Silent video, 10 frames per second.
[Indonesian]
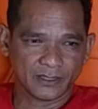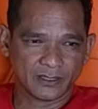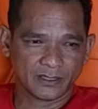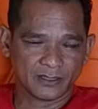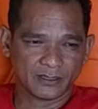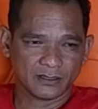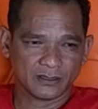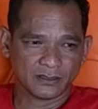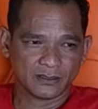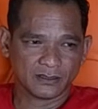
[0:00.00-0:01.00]

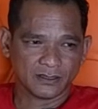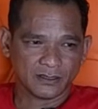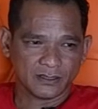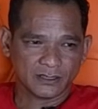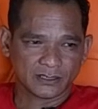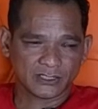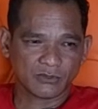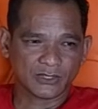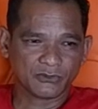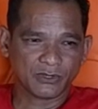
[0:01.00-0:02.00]
eh,
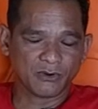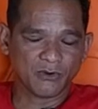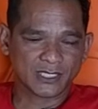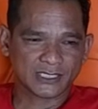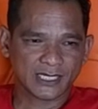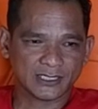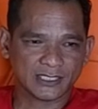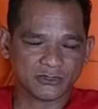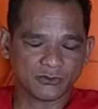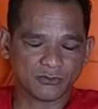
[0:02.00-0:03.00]
sesuatu yang menguasai
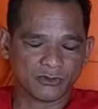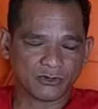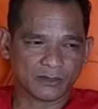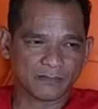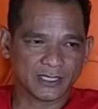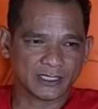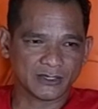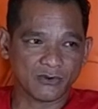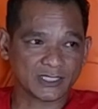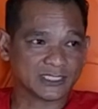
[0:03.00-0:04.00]
hajat hidup orang banyak
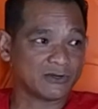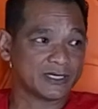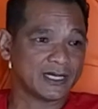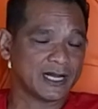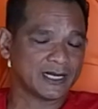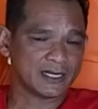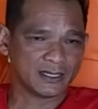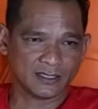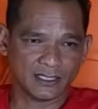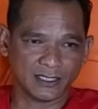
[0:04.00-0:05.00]
dikuasai oleh negara
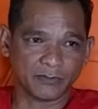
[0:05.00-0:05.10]
dan